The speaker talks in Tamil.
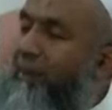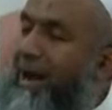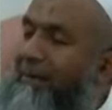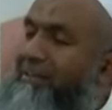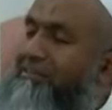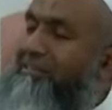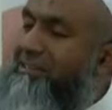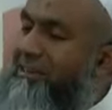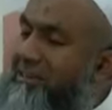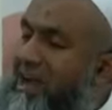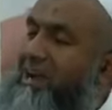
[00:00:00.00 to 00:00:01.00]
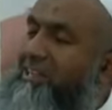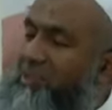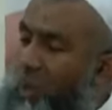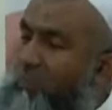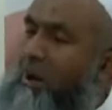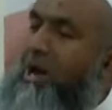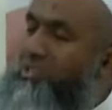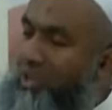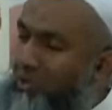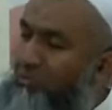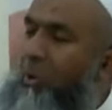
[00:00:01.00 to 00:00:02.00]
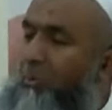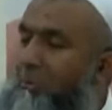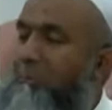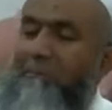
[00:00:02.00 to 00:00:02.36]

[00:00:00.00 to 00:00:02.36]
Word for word: பாவத்துக்கு நாங்க தௌபா செய்வோம்